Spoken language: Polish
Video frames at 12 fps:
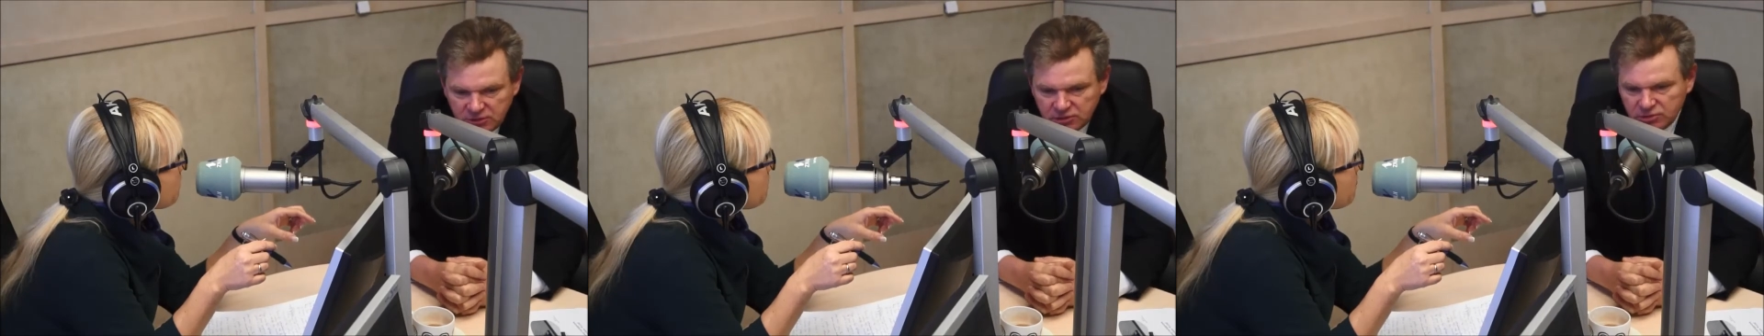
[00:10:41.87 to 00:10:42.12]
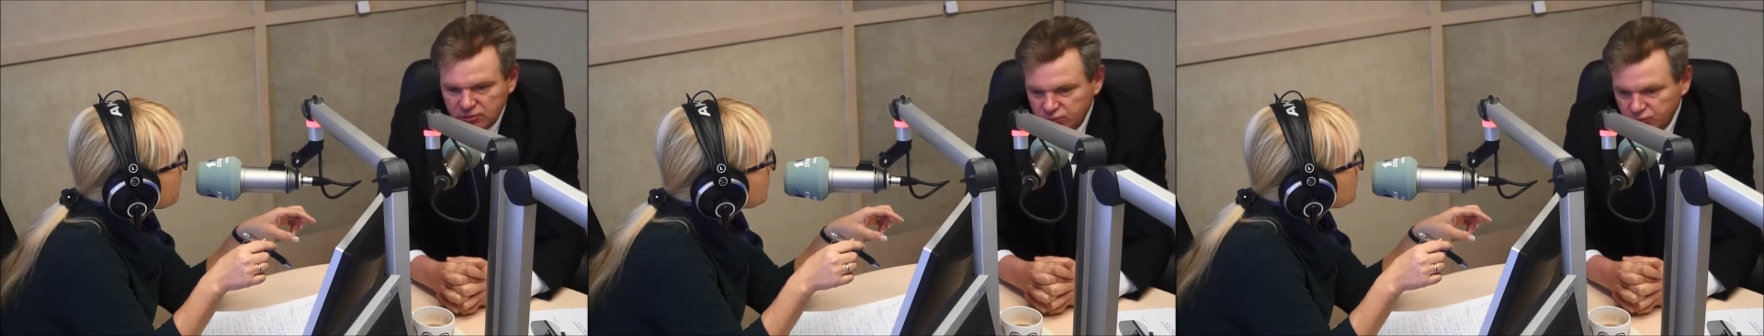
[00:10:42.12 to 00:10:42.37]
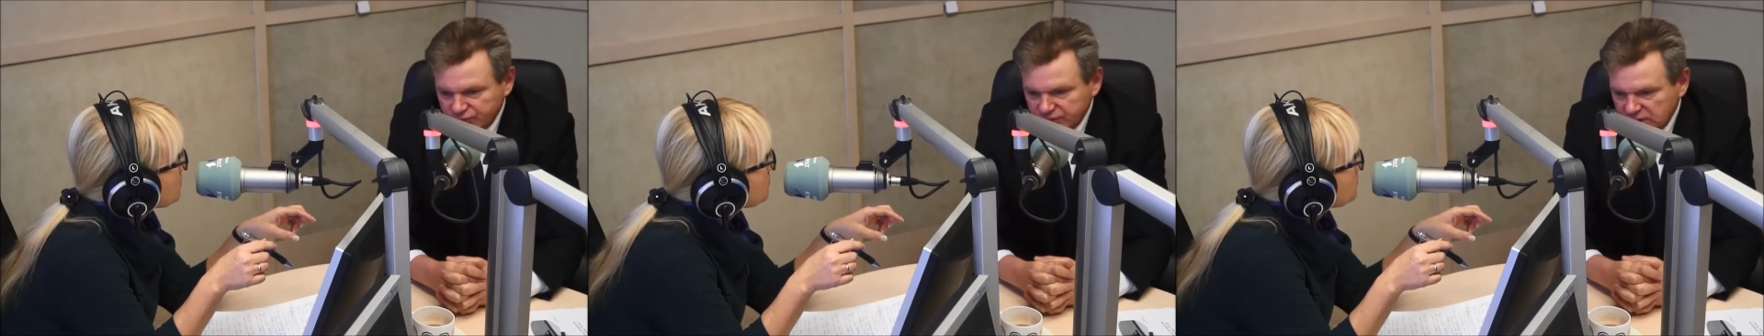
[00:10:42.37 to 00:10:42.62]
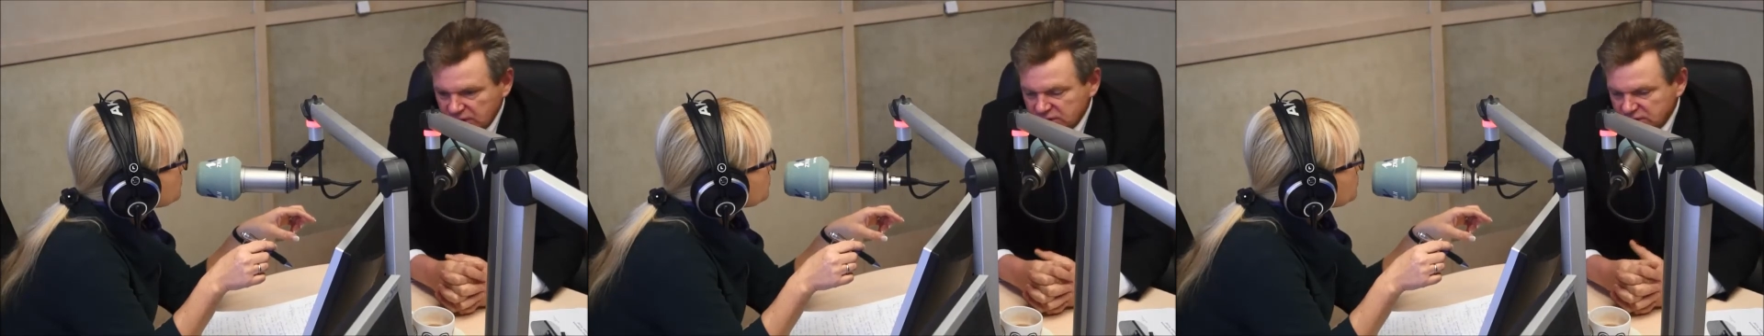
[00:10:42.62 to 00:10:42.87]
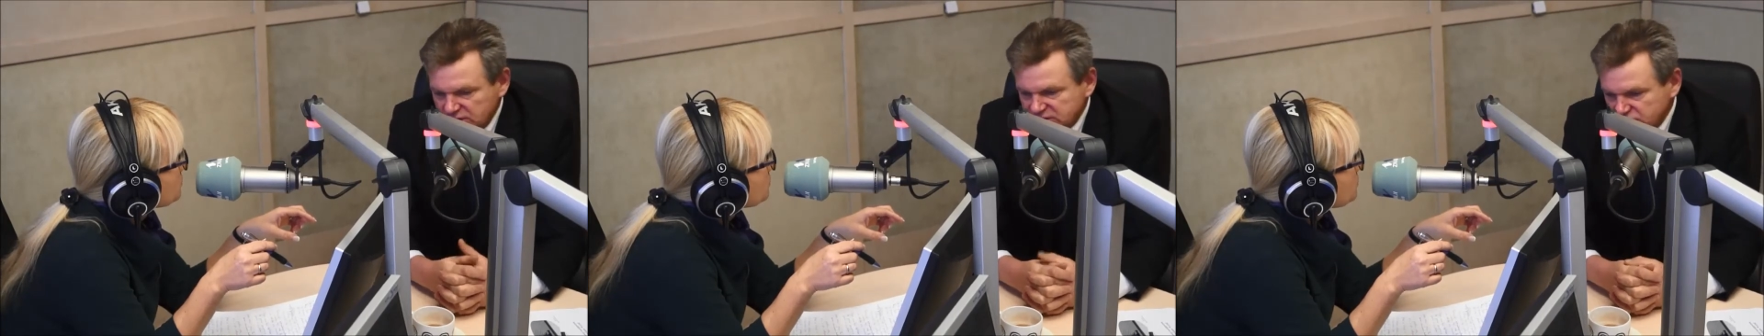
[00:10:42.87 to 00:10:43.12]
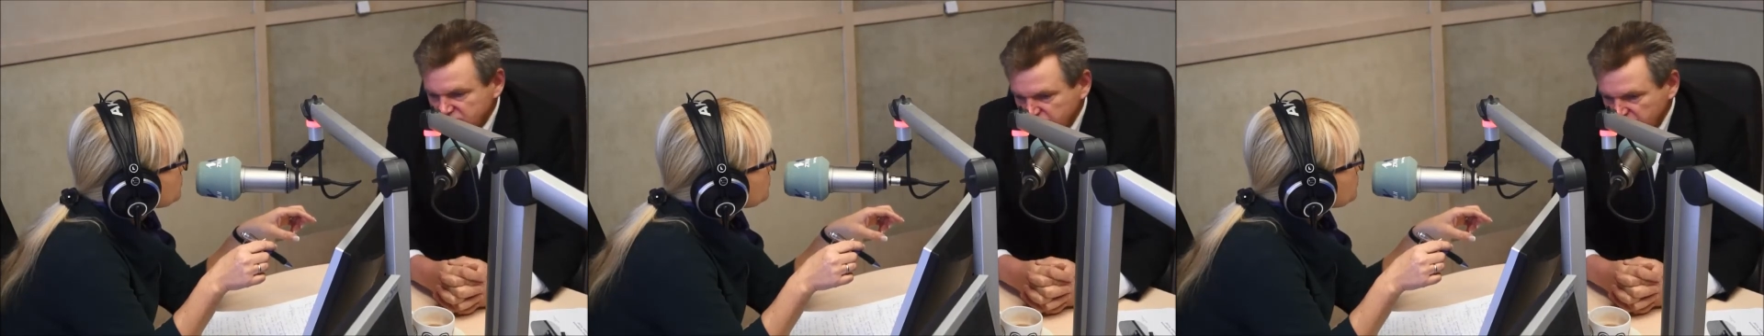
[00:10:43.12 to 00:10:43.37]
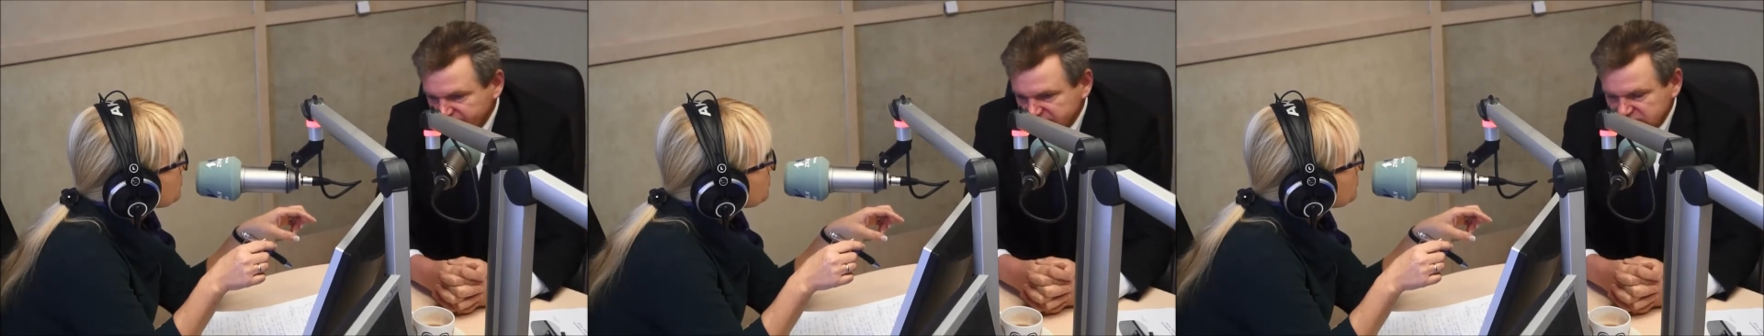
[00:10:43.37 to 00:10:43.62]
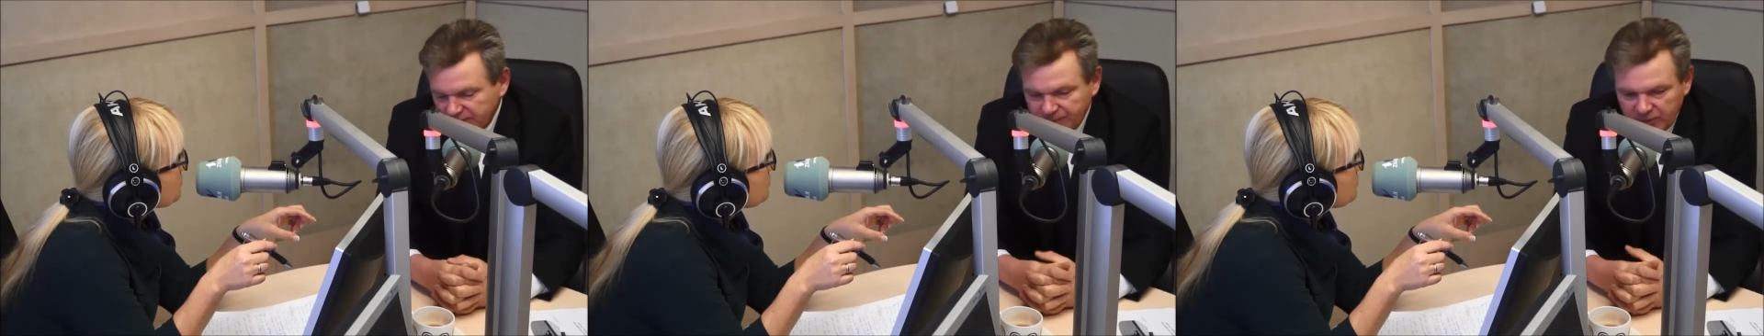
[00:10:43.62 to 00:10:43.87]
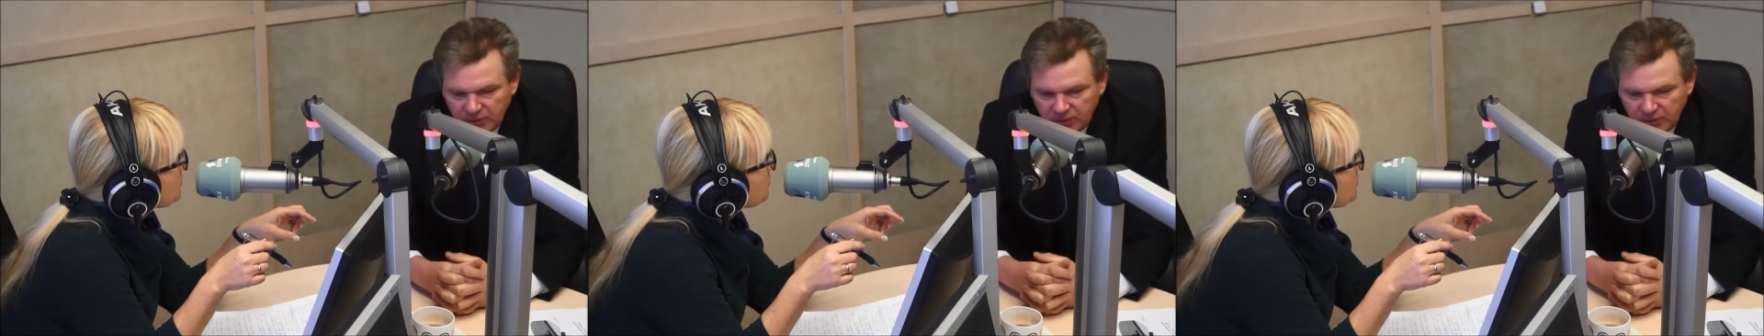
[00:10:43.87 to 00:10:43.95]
y, główne i decydujące.